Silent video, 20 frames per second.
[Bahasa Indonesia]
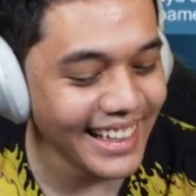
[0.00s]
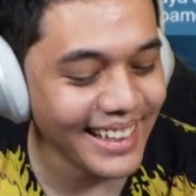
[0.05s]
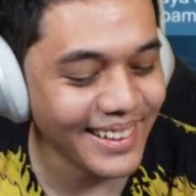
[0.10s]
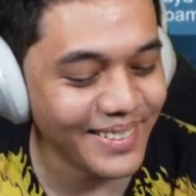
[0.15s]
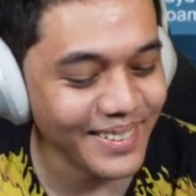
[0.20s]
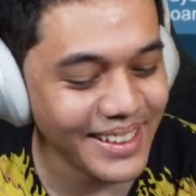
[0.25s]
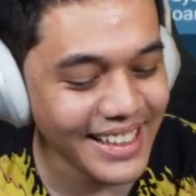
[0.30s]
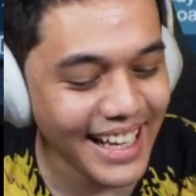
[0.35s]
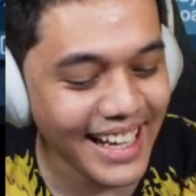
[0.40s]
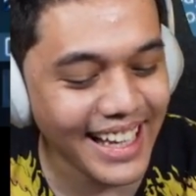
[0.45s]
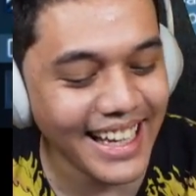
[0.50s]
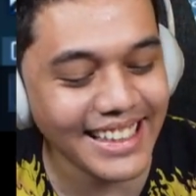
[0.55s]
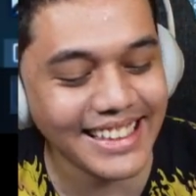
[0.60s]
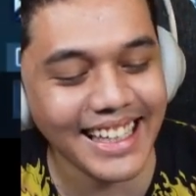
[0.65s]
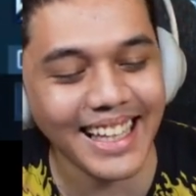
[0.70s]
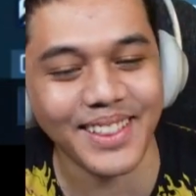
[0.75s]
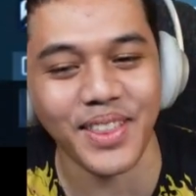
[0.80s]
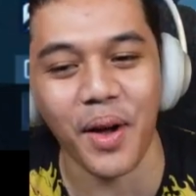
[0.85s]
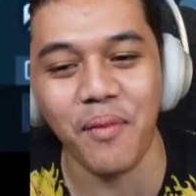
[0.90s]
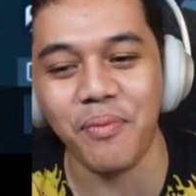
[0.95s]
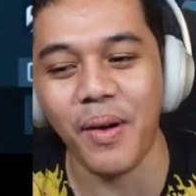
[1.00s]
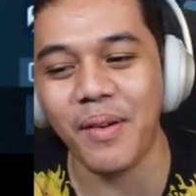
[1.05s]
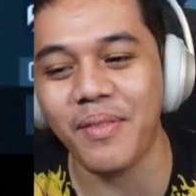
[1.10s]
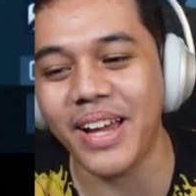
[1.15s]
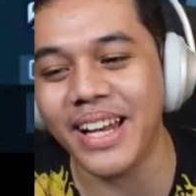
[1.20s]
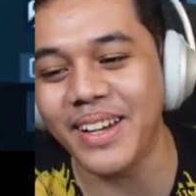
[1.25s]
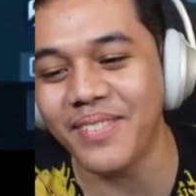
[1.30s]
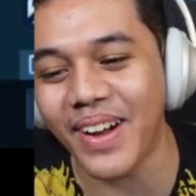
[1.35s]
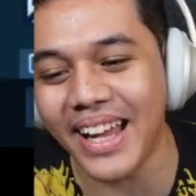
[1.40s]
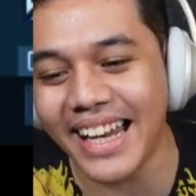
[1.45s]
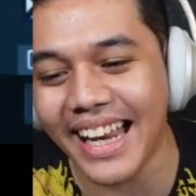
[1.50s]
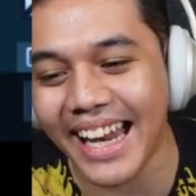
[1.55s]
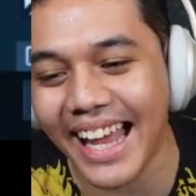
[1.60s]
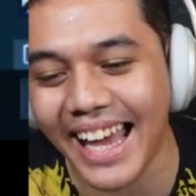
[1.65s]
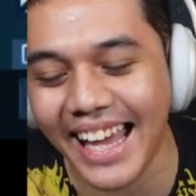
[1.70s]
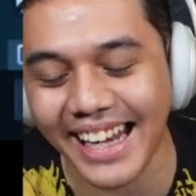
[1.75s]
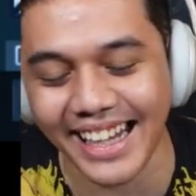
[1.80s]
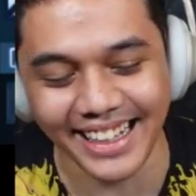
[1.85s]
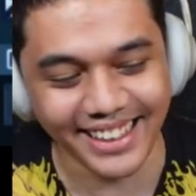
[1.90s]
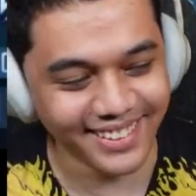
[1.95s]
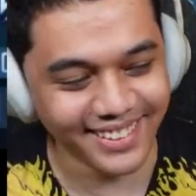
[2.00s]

itu dia guys ya top up di mana Ler